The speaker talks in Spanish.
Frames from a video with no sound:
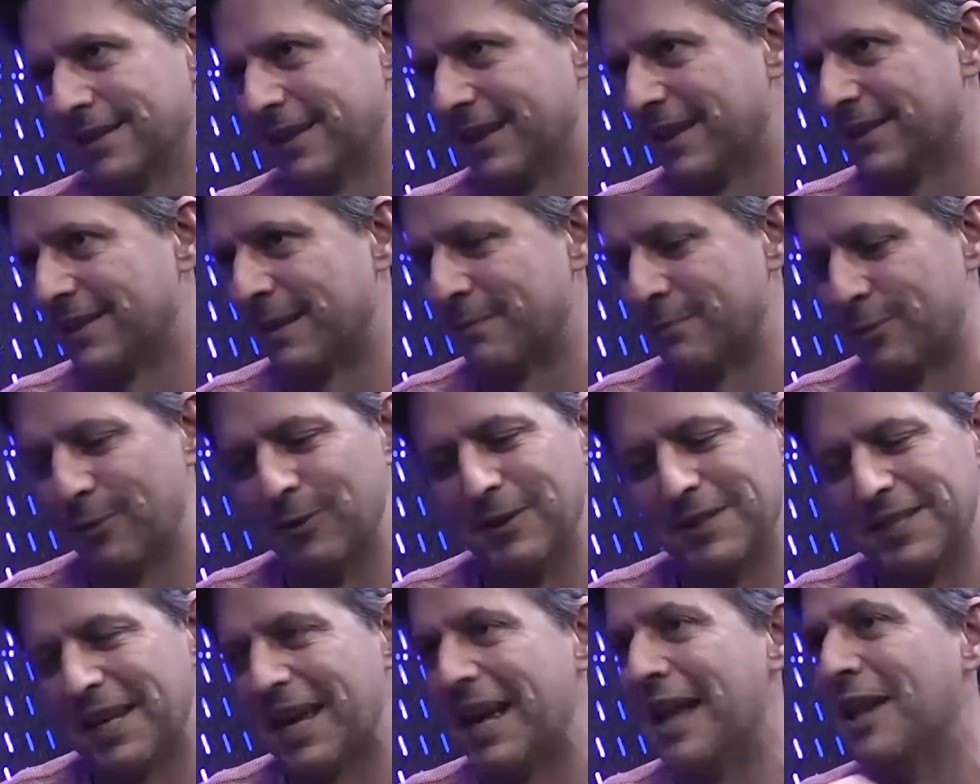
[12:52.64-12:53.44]
sí, es
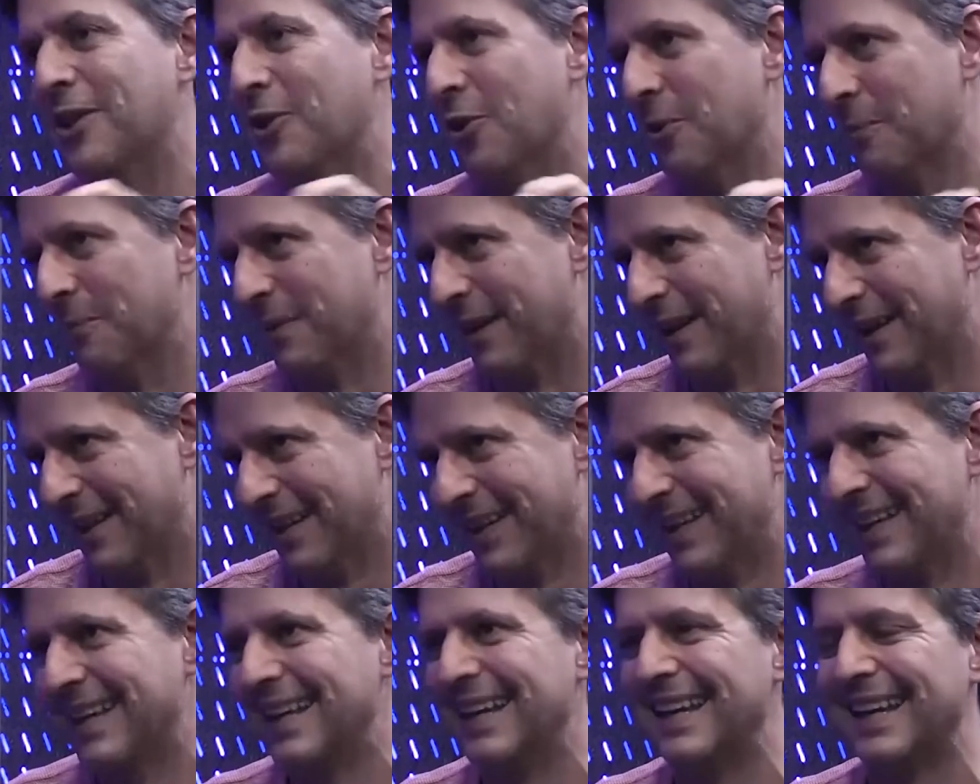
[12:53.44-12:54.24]
publicidad del nombre.
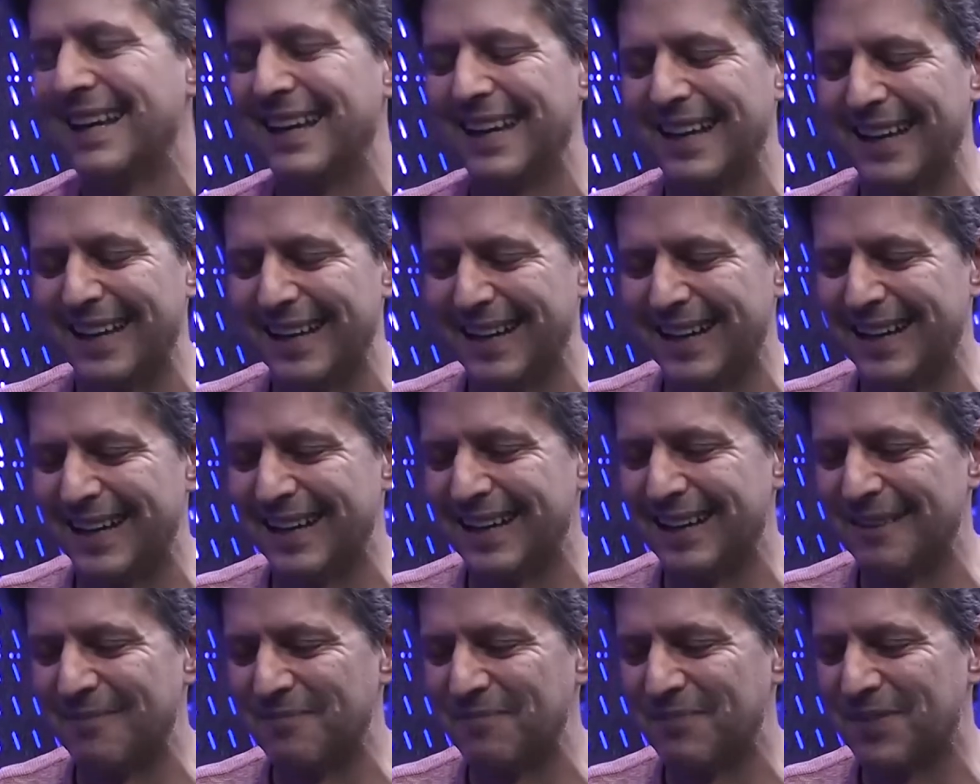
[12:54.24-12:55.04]

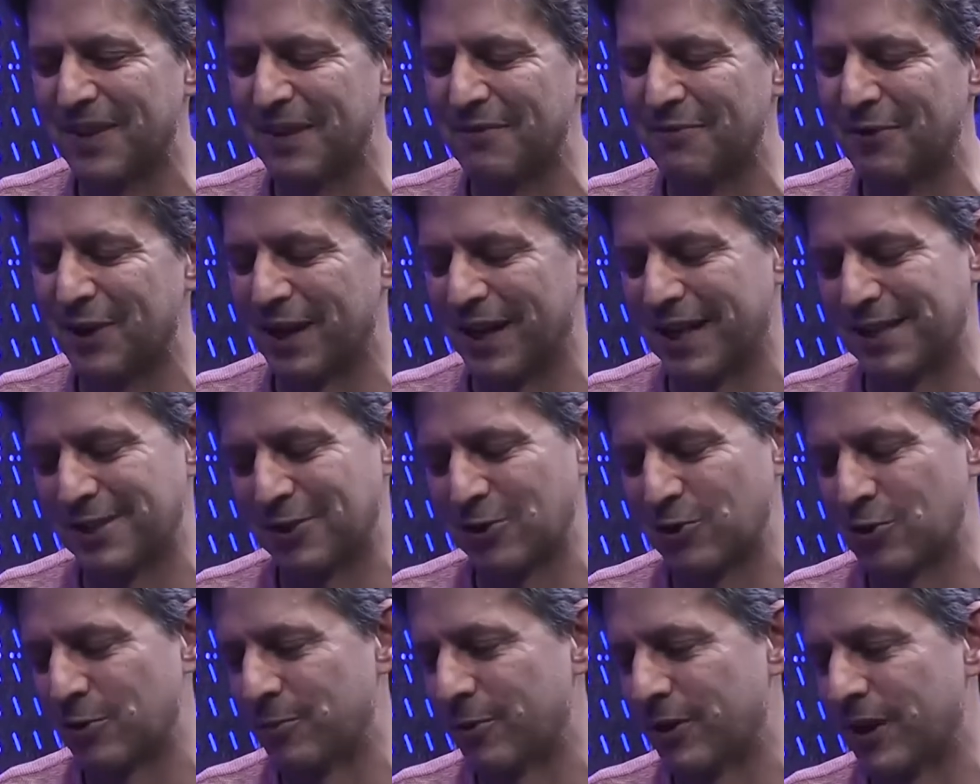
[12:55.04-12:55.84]
Eh, fue
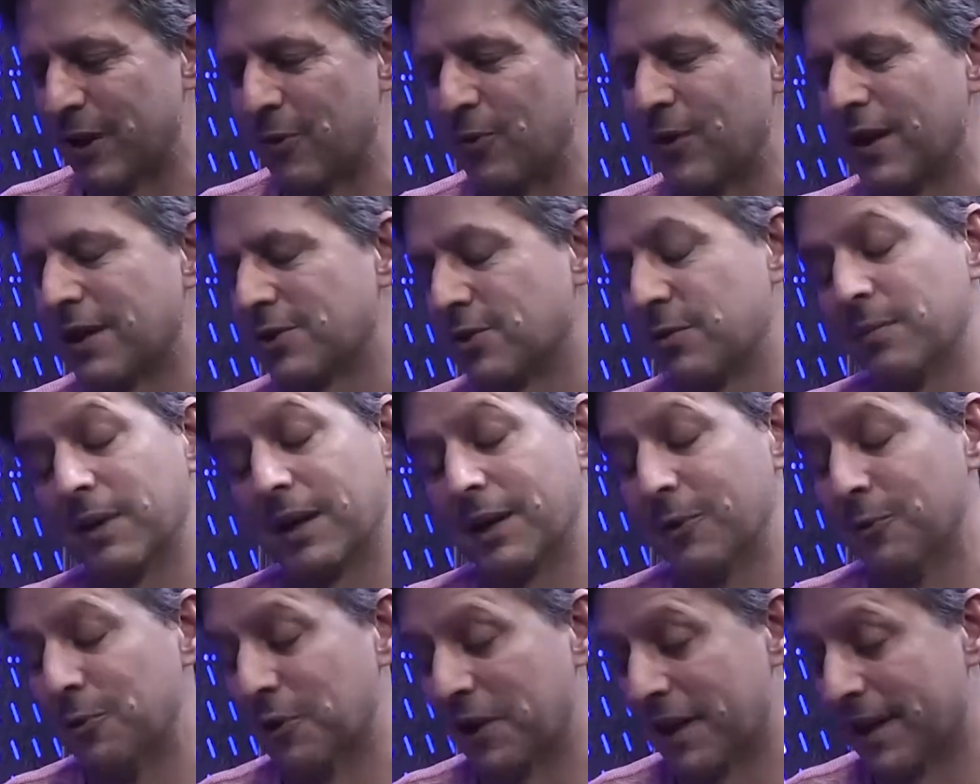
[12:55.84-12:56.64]
gracioso porque en algún caso me
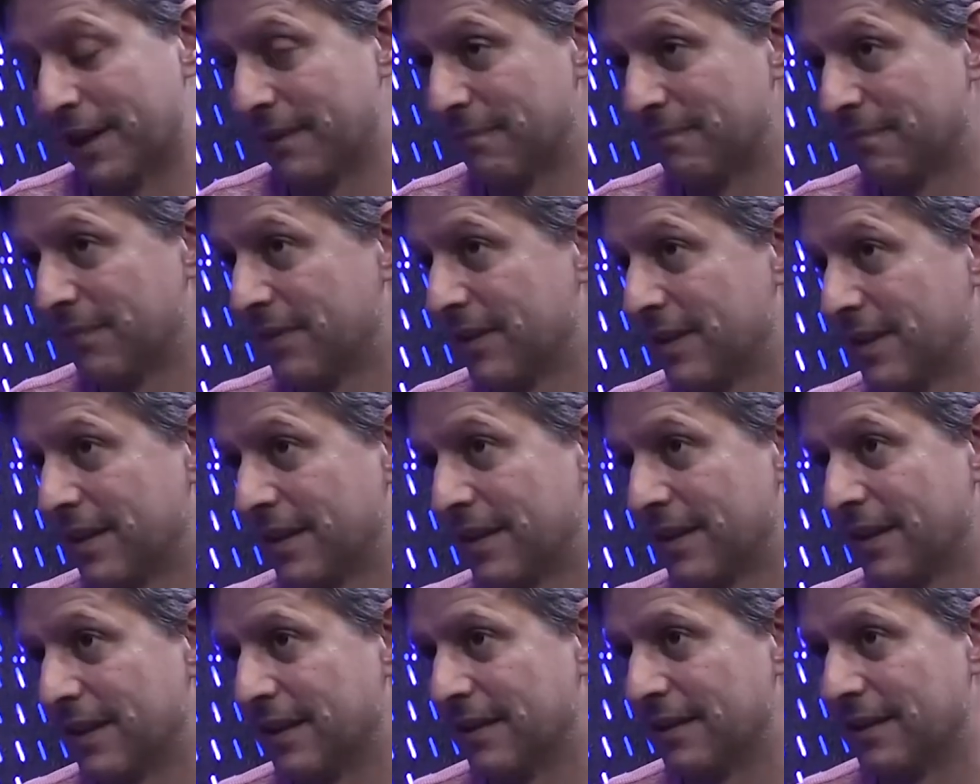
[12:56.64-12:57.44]
equivoqué.
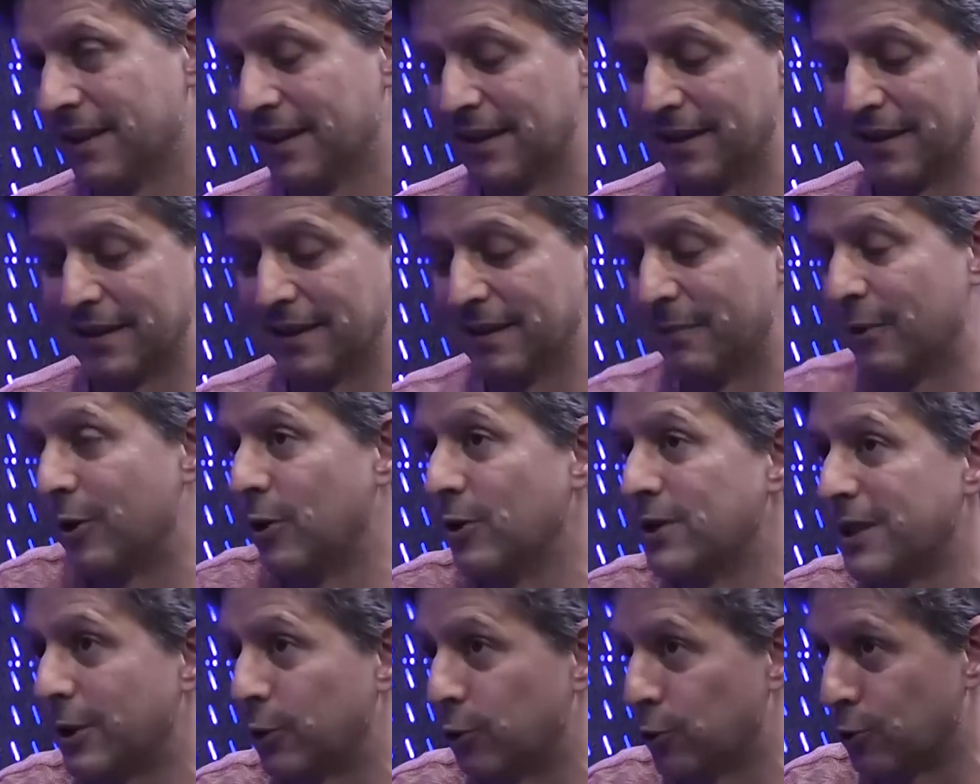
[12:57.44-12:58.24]
Y digamos, lo
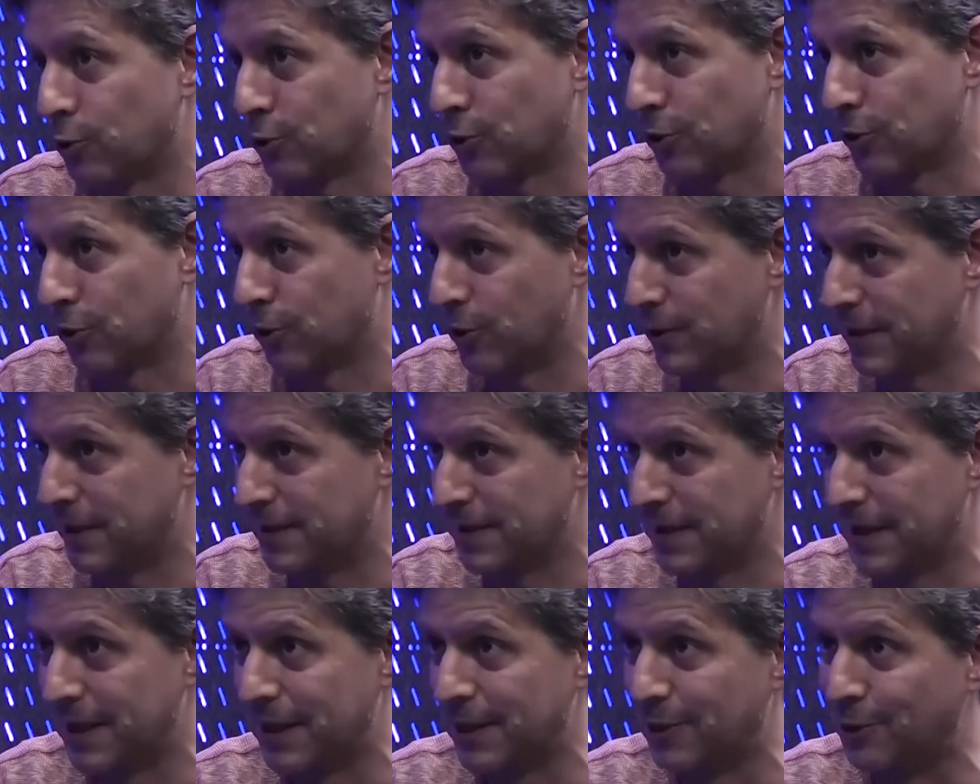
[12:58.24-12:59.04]
hice todo yo, lo hice
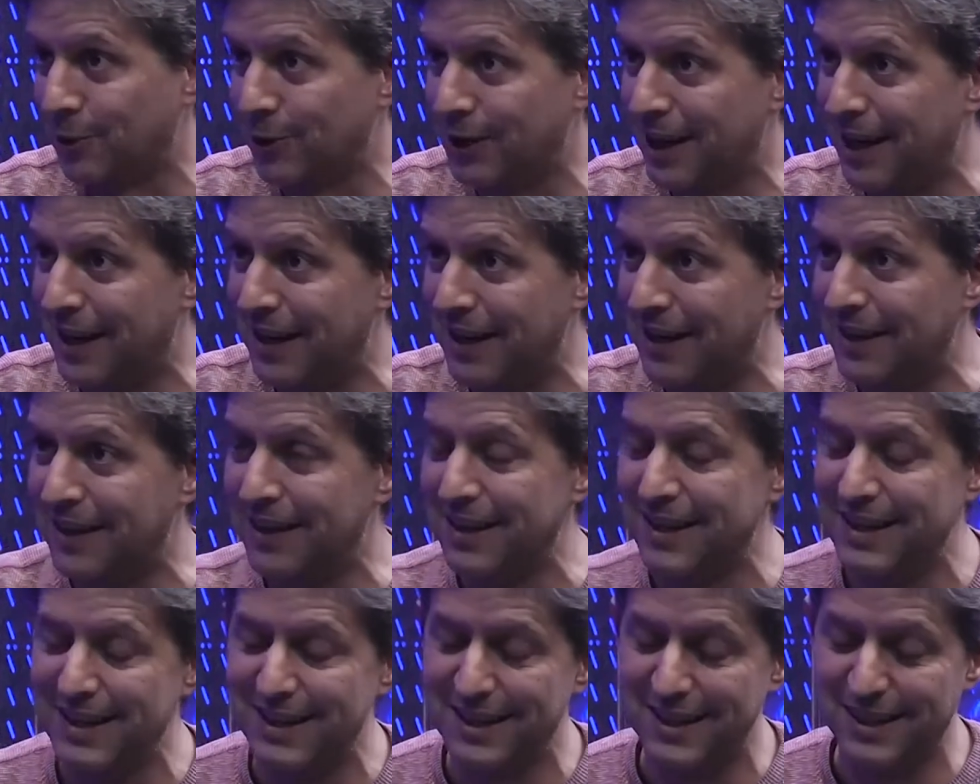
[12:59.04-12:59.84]
sin editorial.
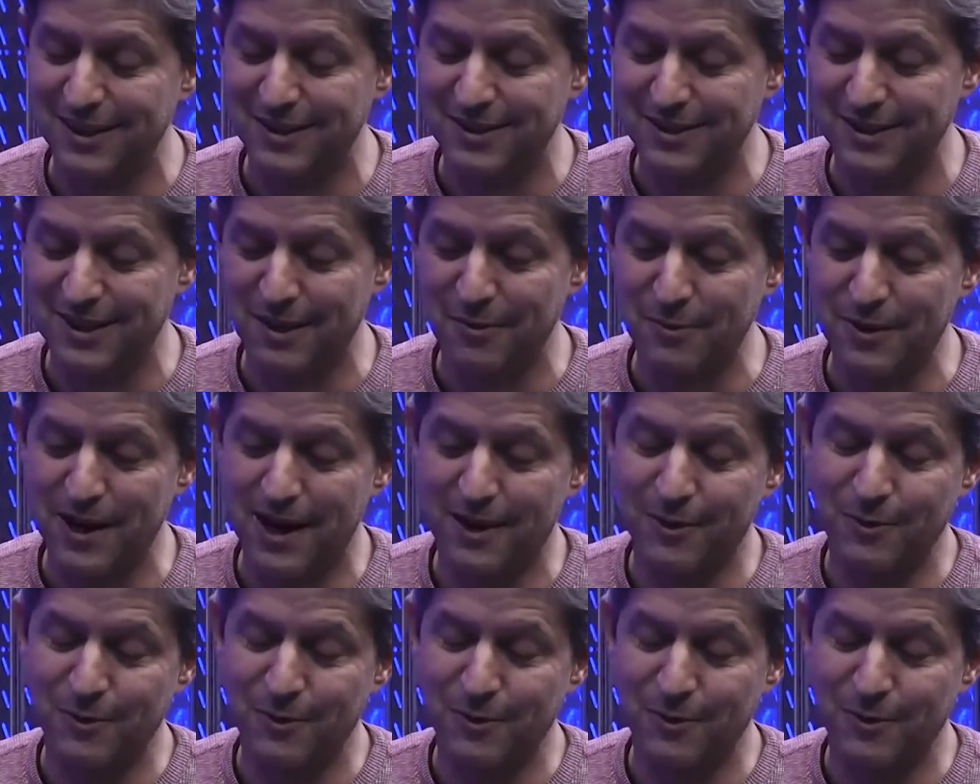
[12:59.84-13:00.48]
Entonces algunas